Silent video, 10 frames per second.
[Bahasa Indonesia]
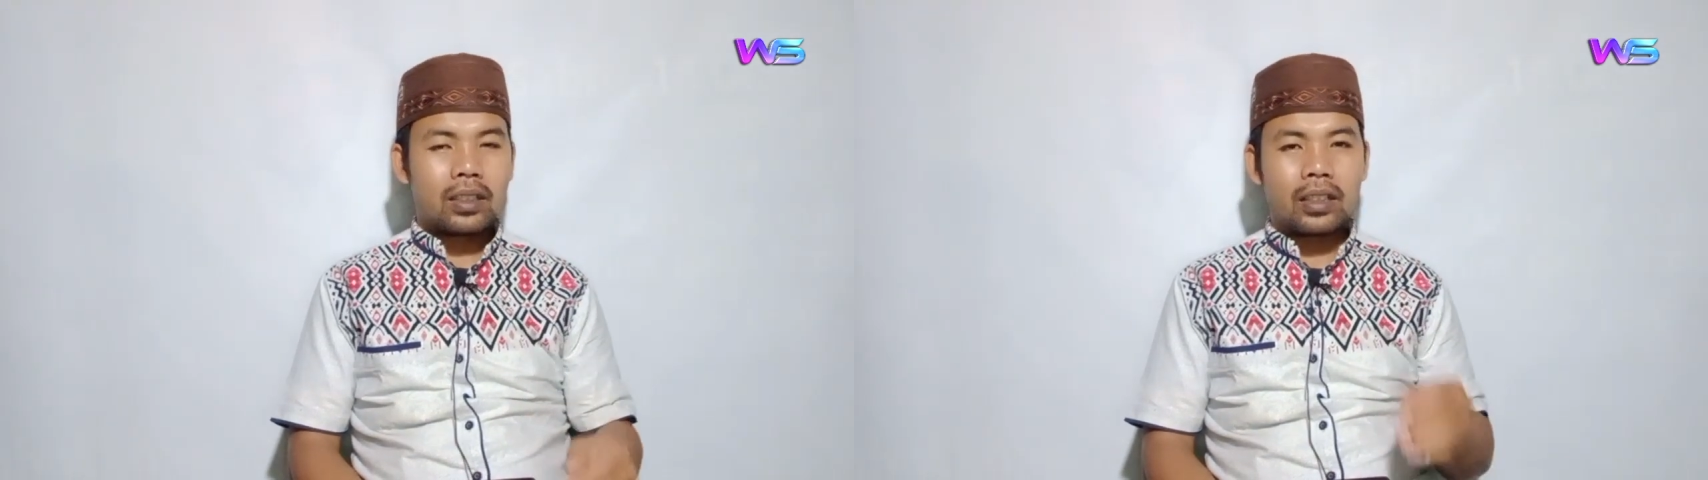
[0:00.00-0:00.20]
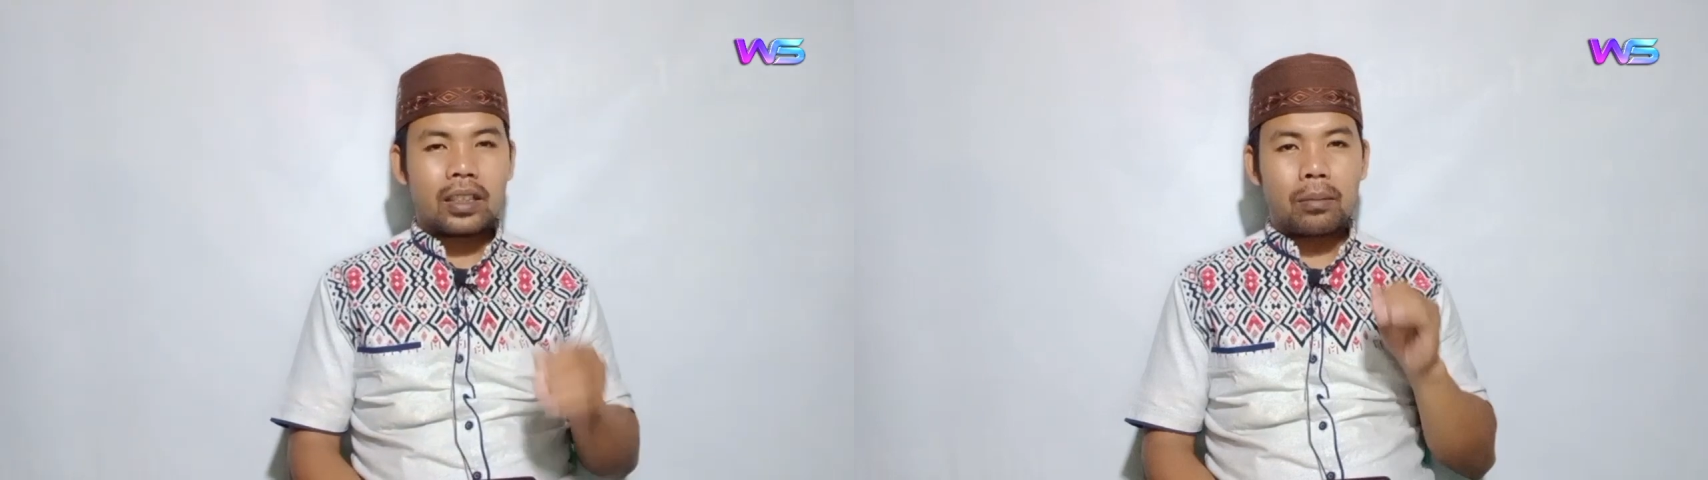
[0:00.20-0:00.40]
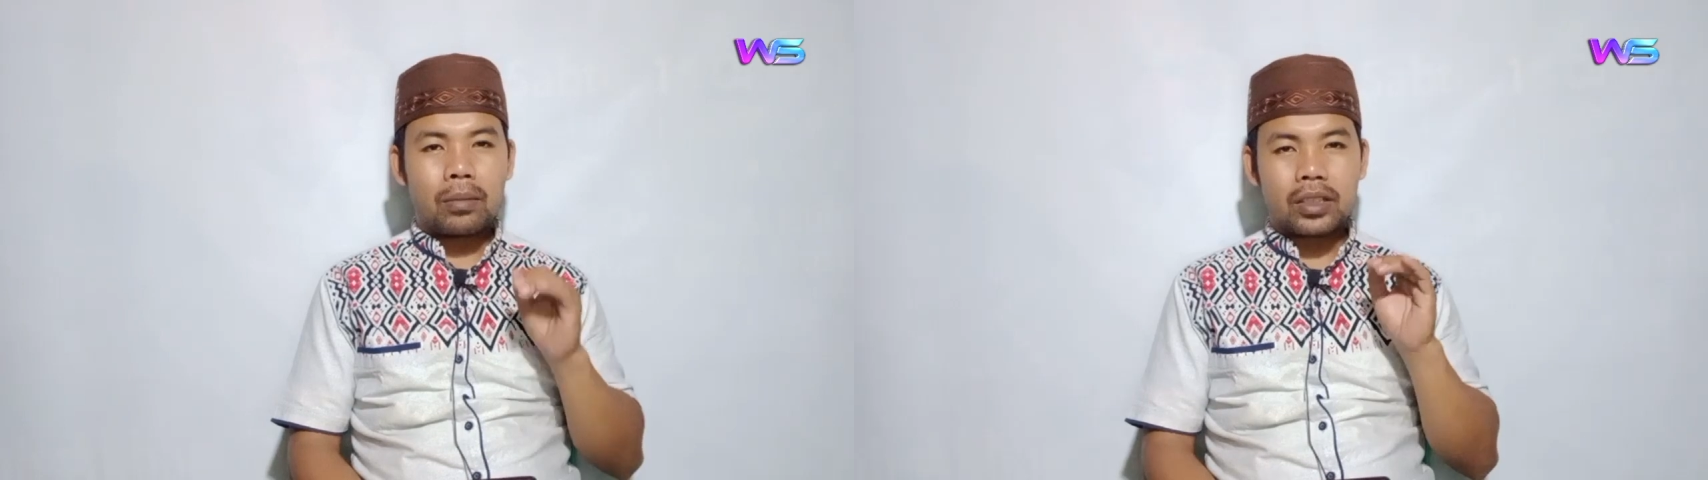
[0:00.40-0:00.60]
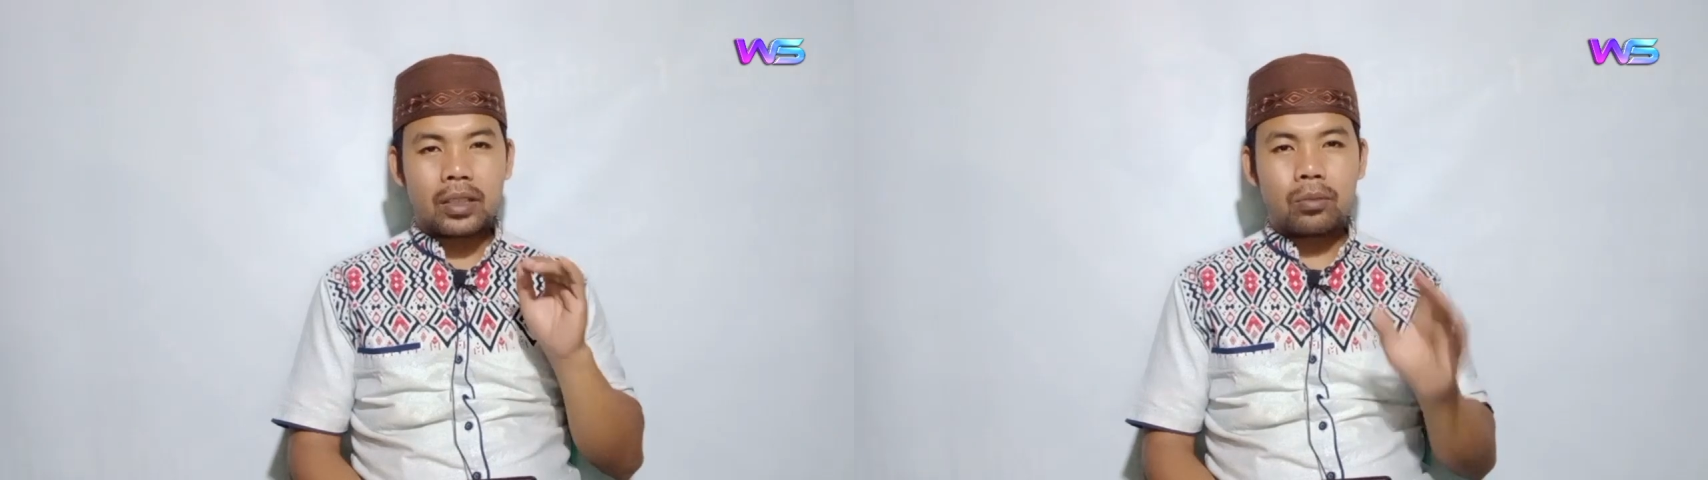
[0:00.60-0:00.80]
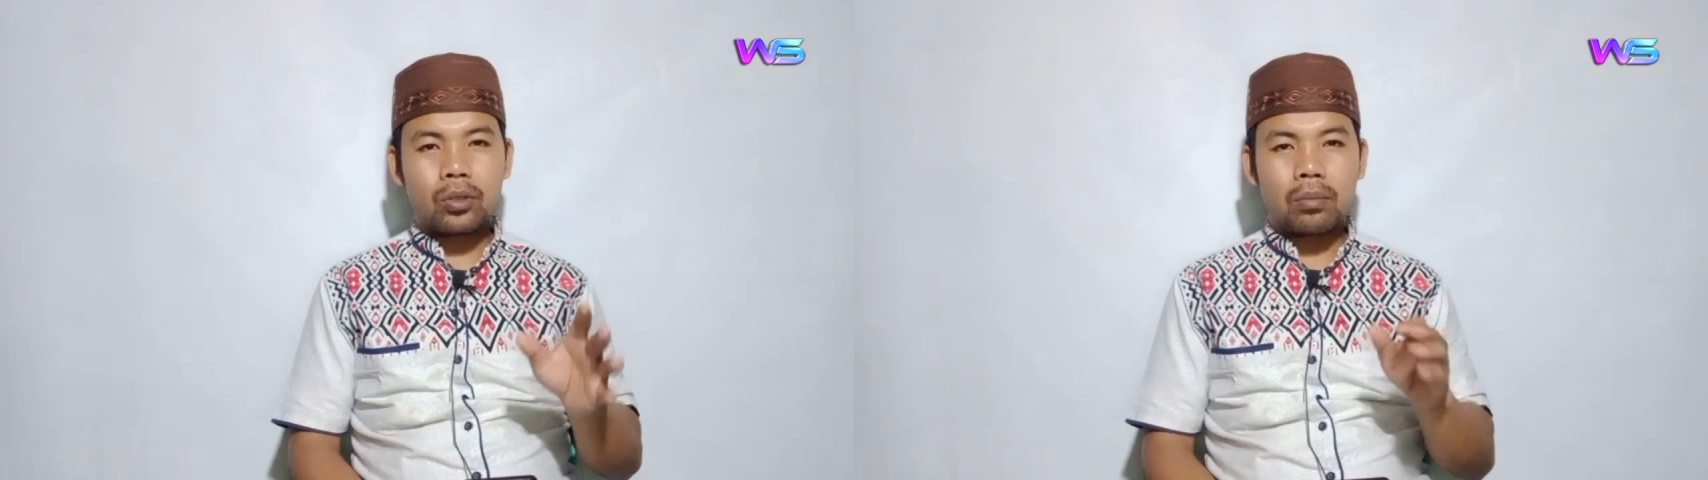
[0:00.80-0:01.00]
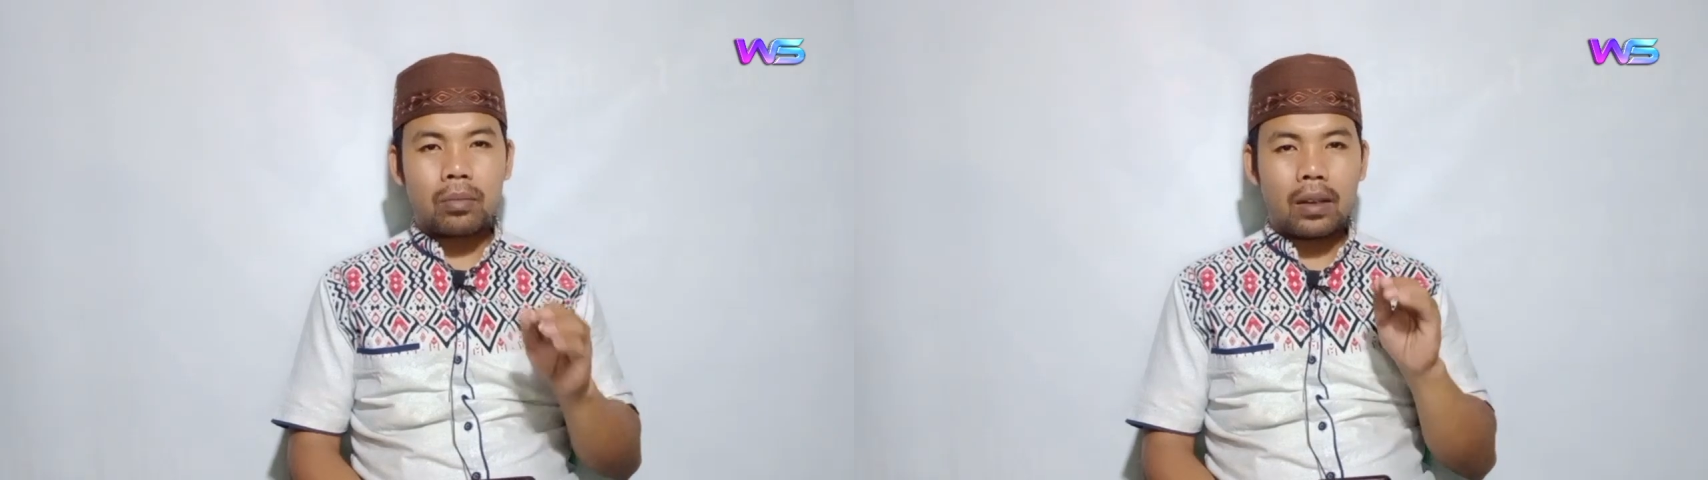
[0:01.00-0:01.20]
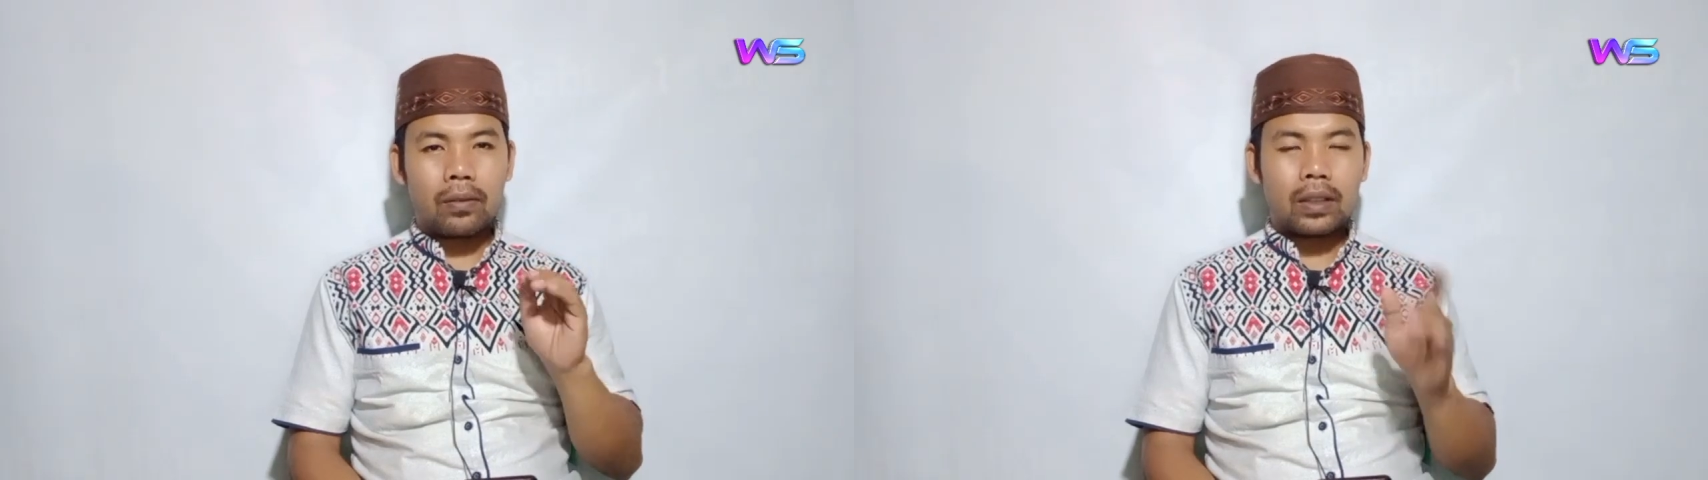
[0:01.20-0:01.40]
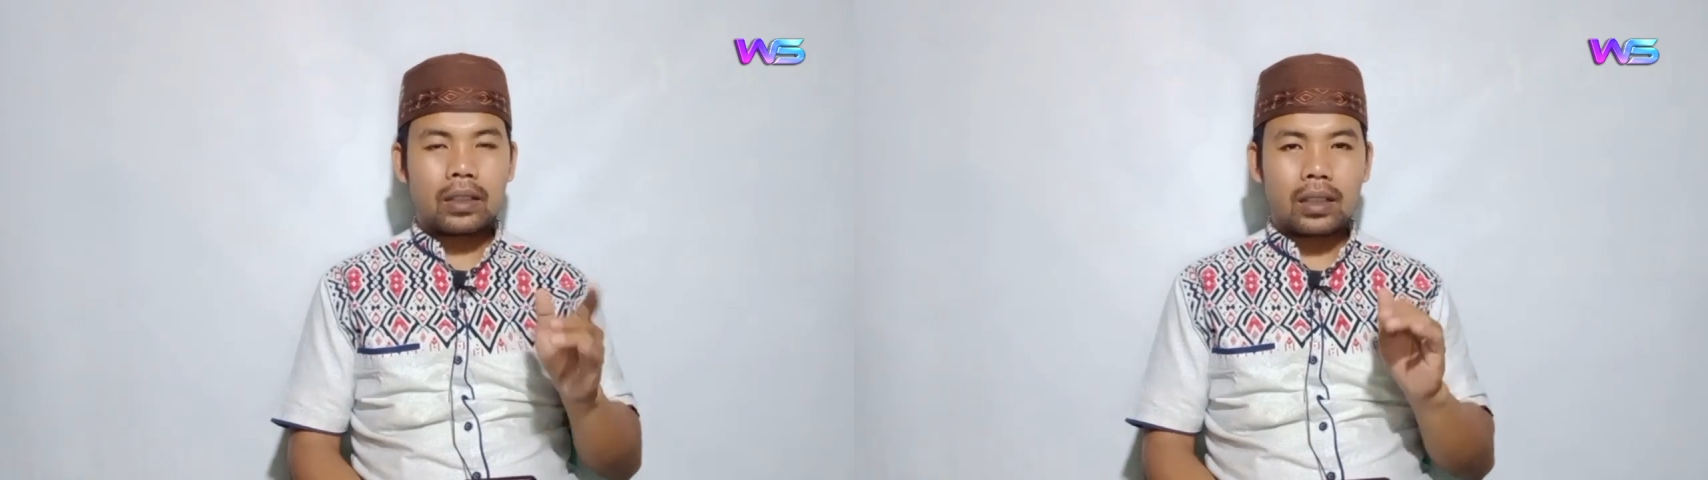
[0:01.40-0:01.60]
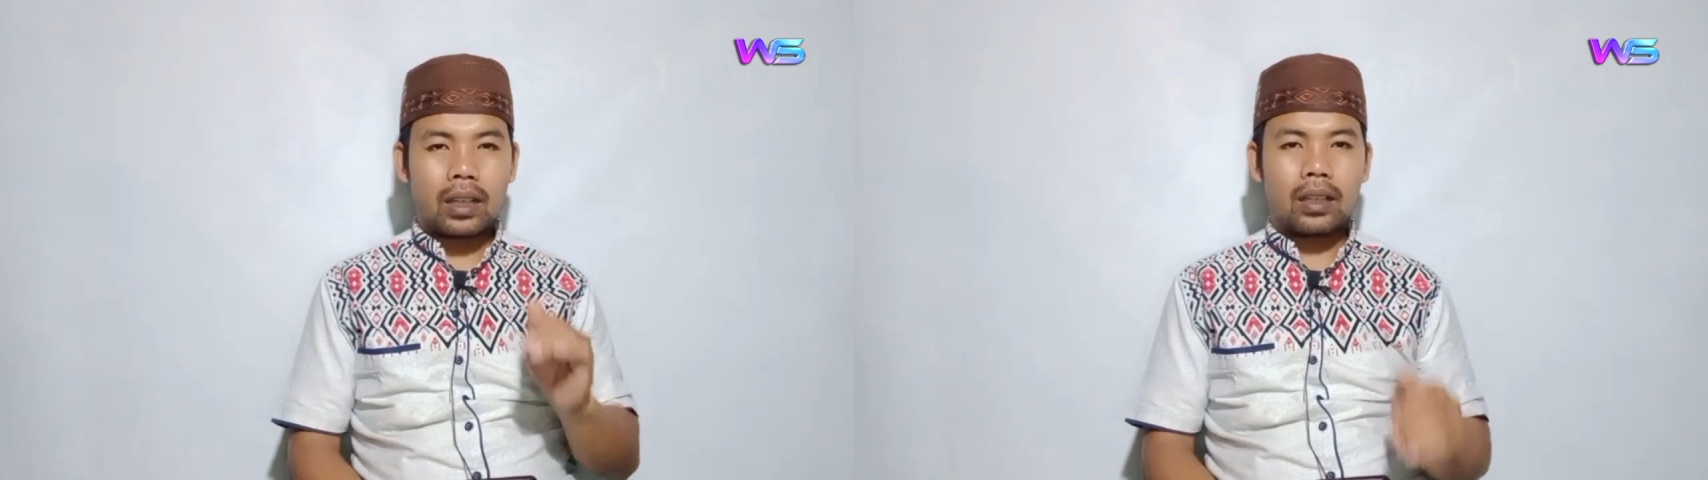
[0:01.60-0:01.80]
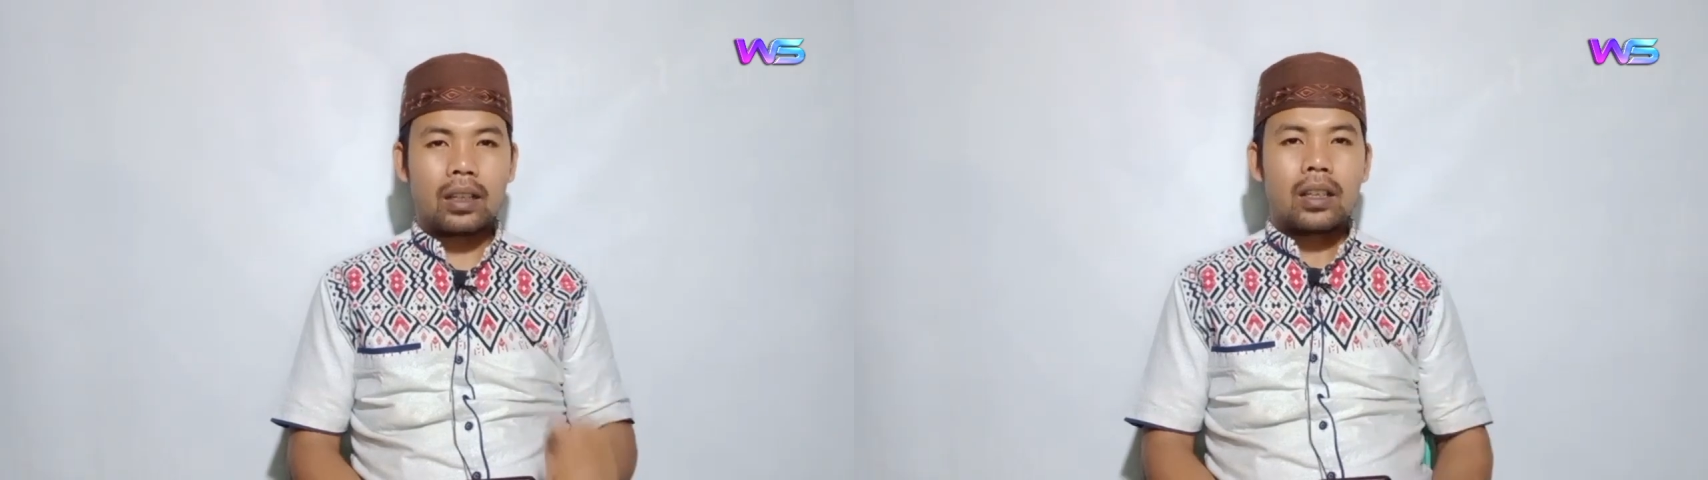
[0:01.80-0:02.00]
dia menyebut
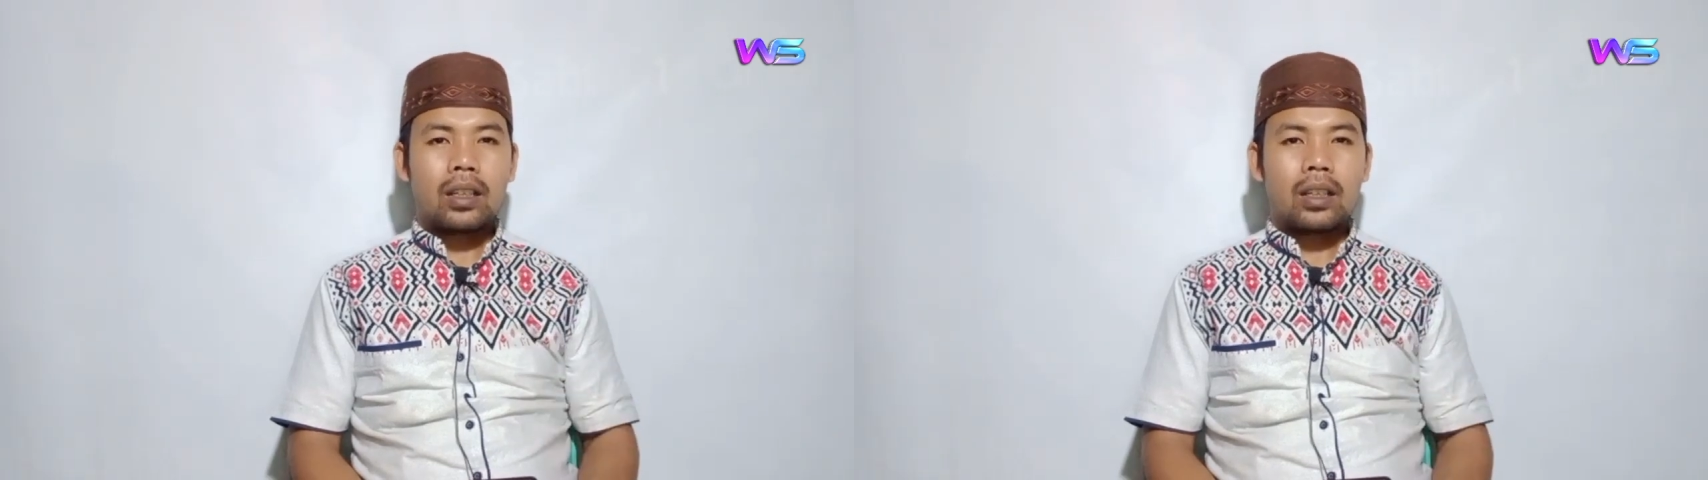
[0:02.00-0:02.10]
melafadkan